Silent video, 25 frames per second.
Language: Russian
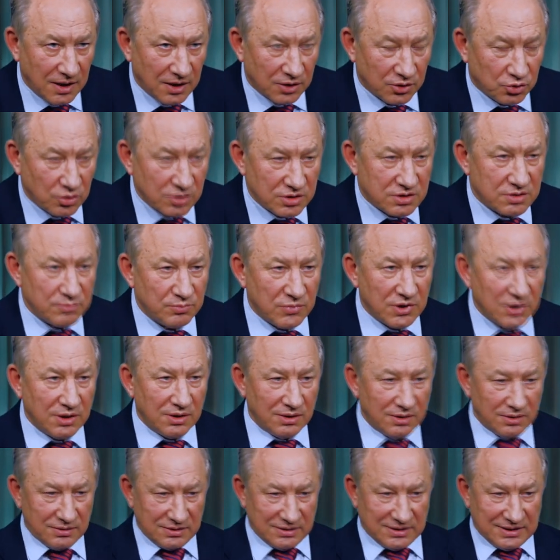То есть
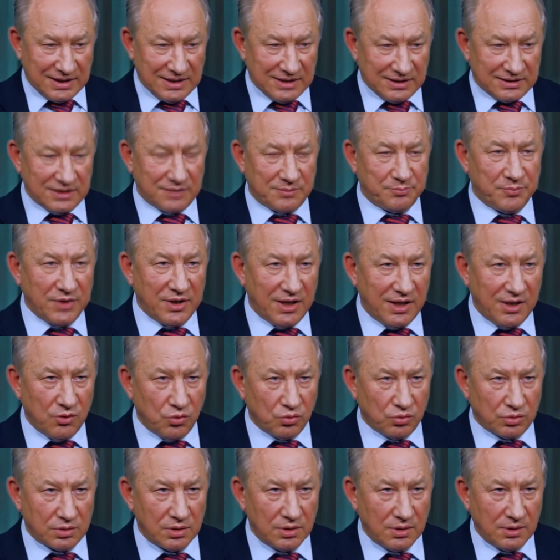мы за этот
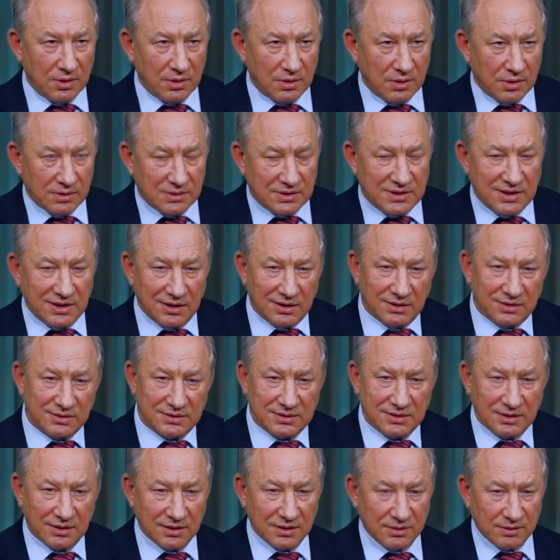период дел,
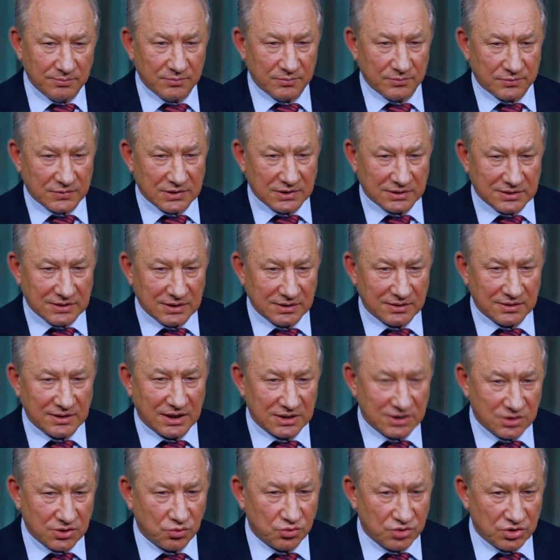делаем, так сказать,
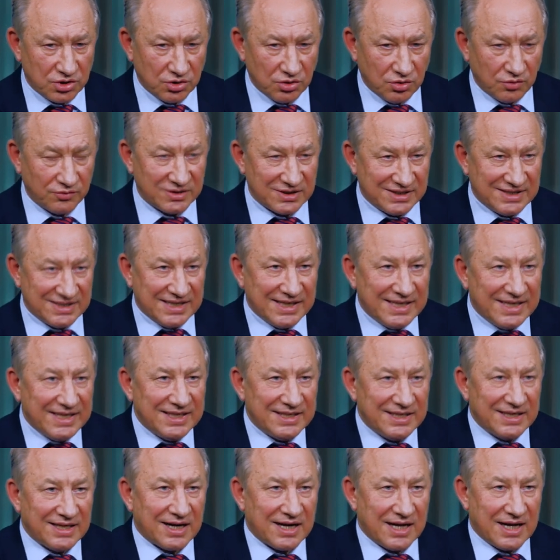наших учеников
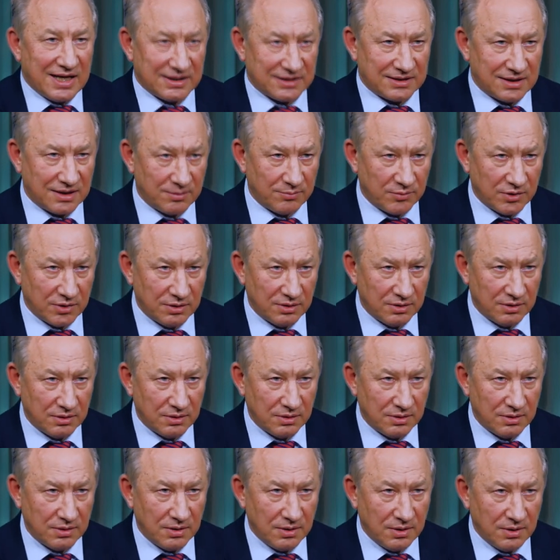дегенераторами.
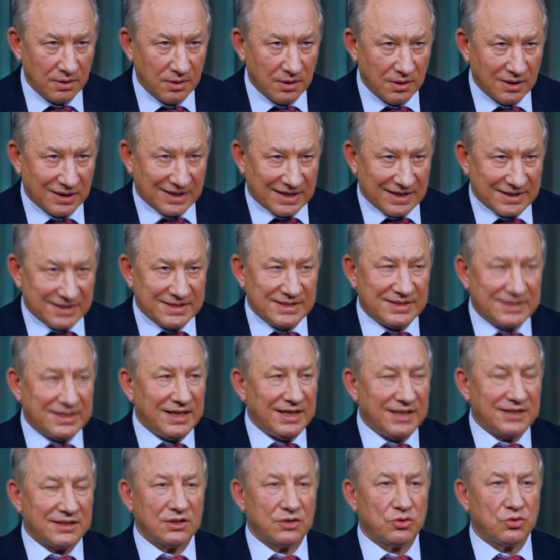
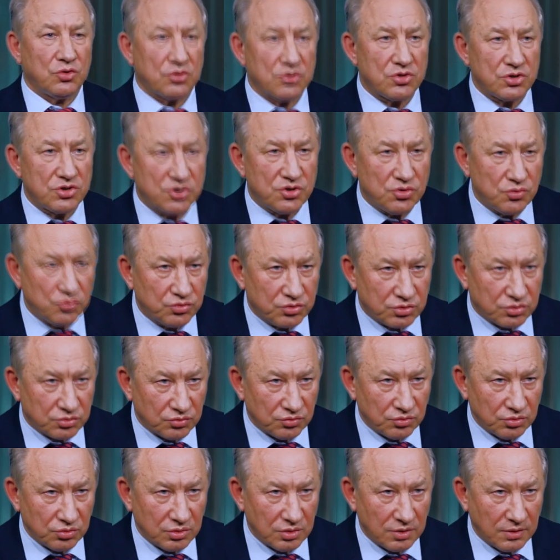Родители это тоже
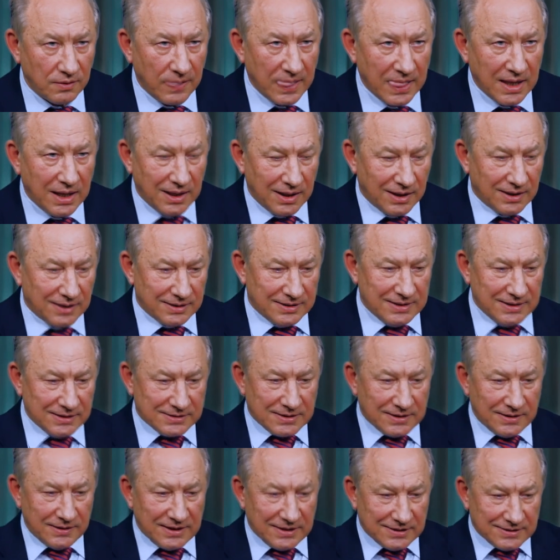чувствуют.
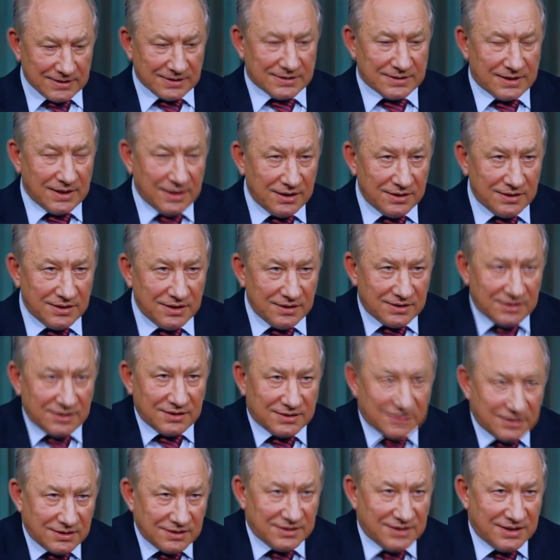Если надо следить и
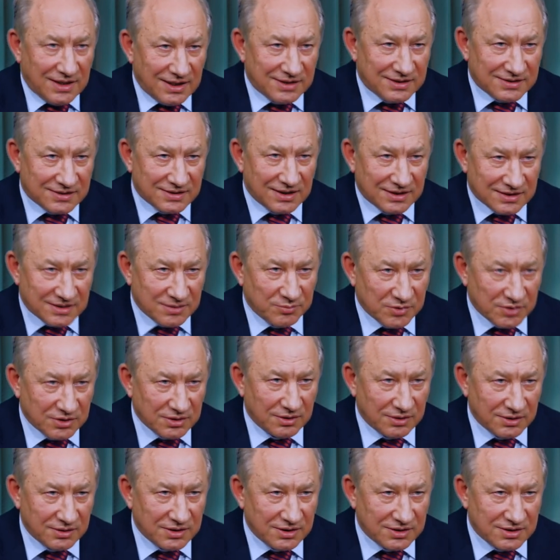сидеть с этими
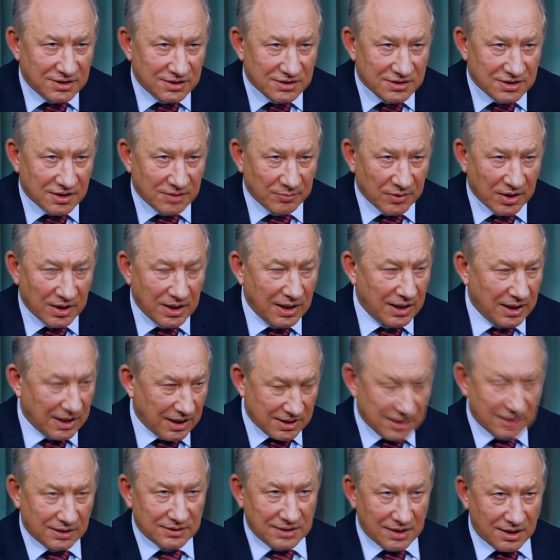э, детишками,
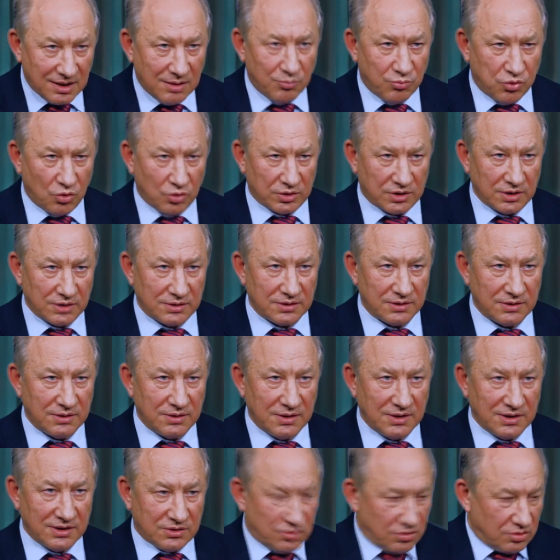а когда работать?
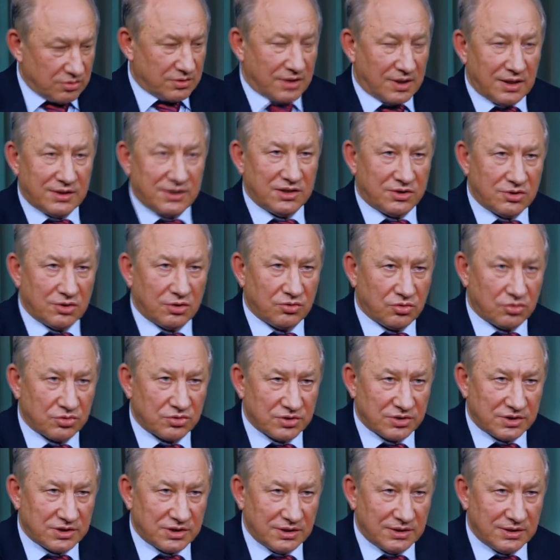Это, то есть родитель
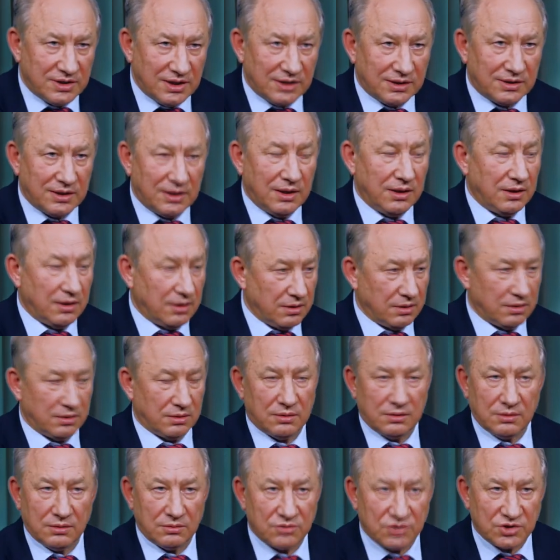должен сидеть
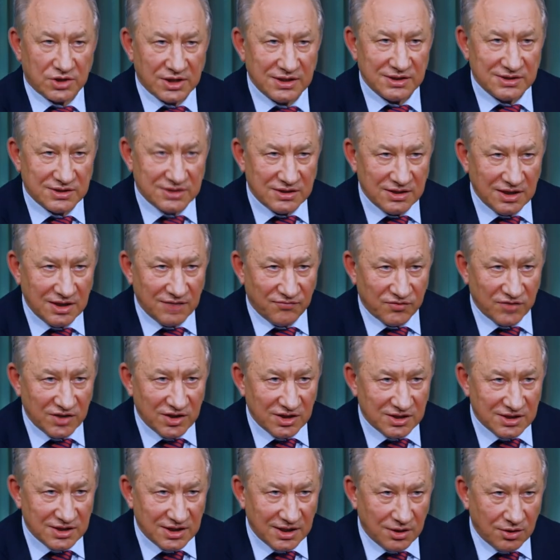6 э, дней в
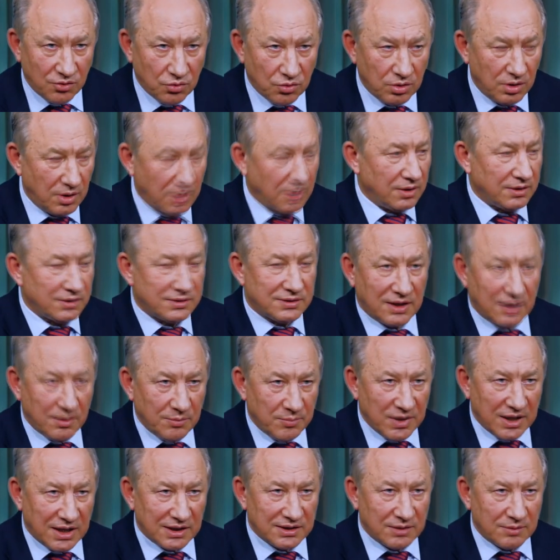неделю с
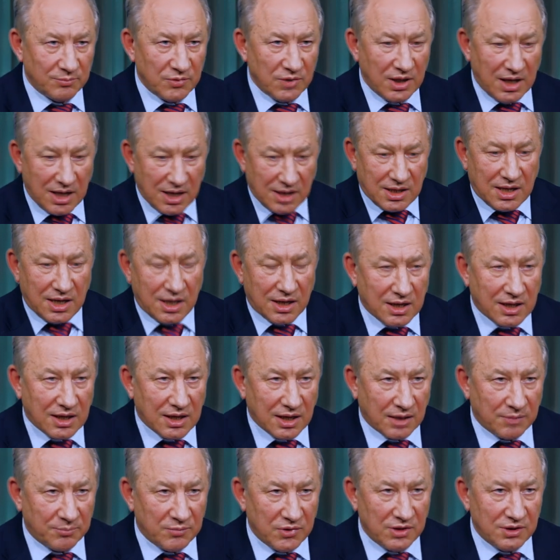ребятами, а как
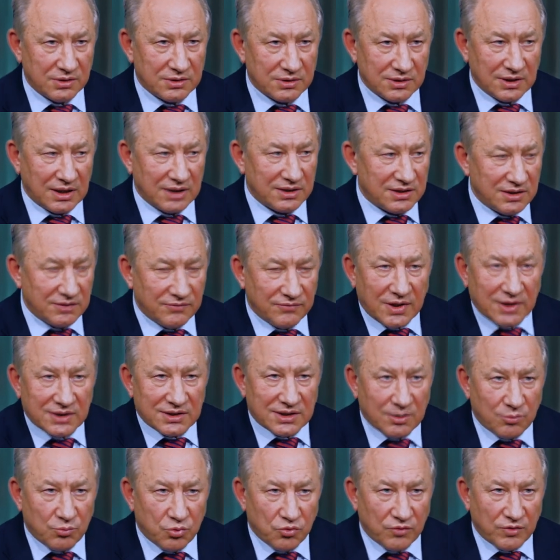кормить,
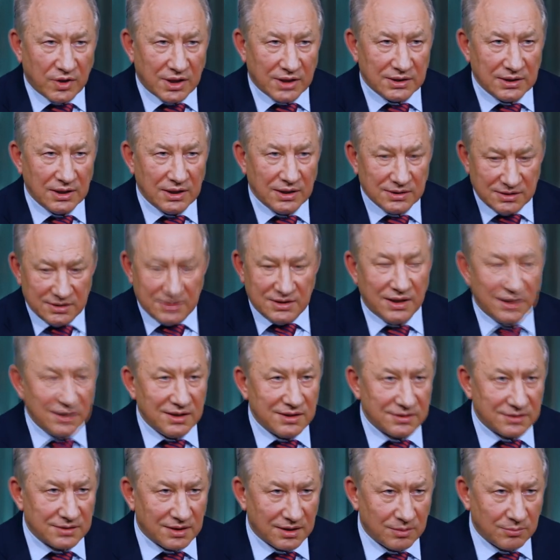одевать, обувать,
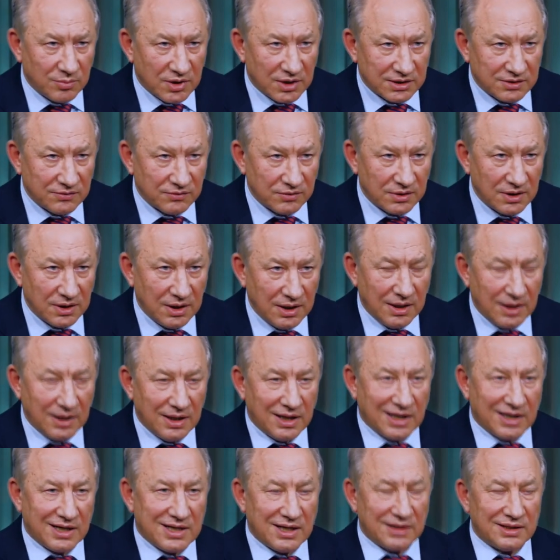деньги зарабатывать.
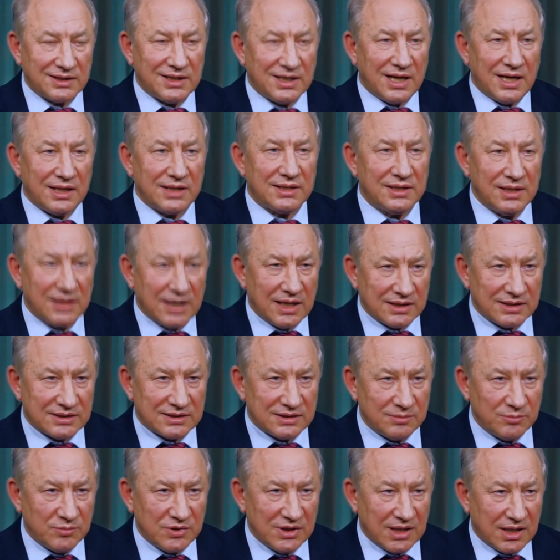А когда одна
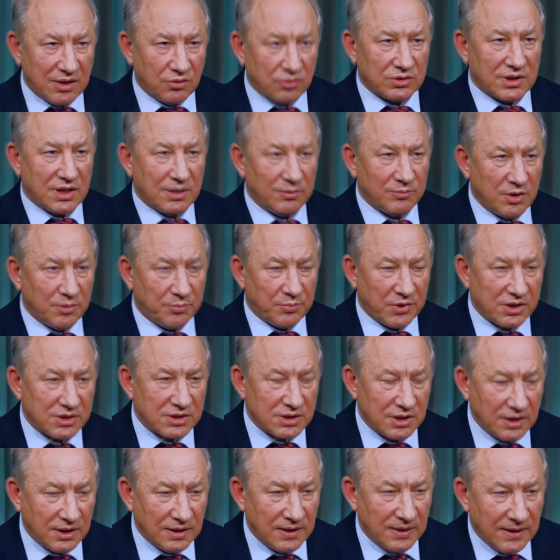семья, вот ко мне
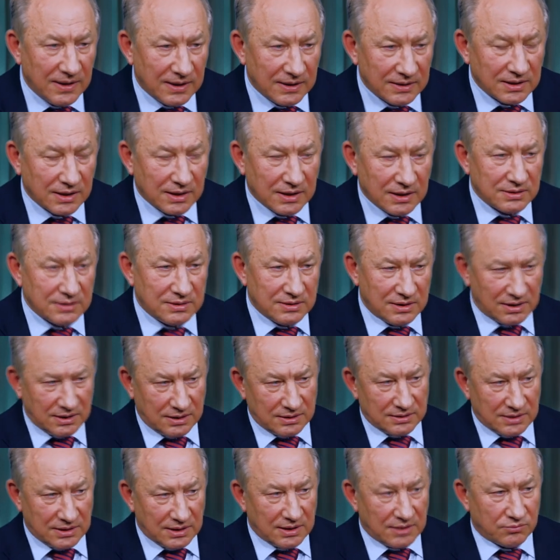пришли, она говорит, да,
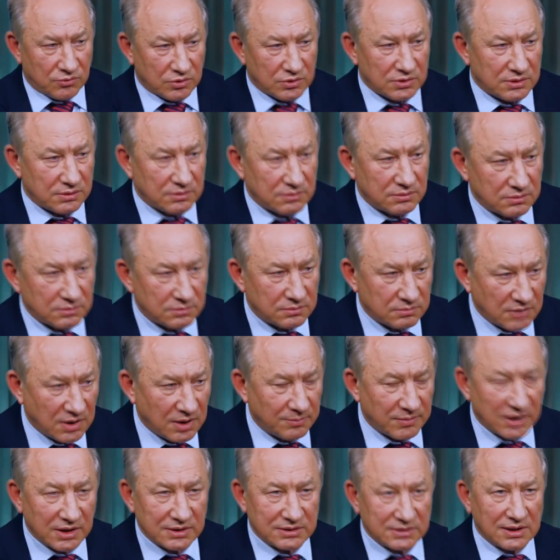я вот, э,
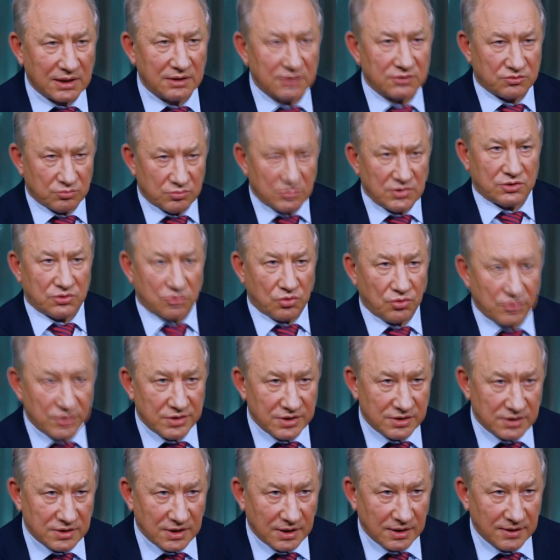мама осталась, у меня трое
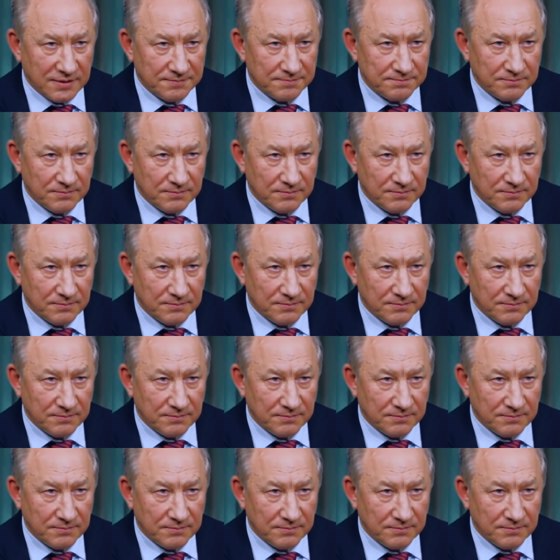детей.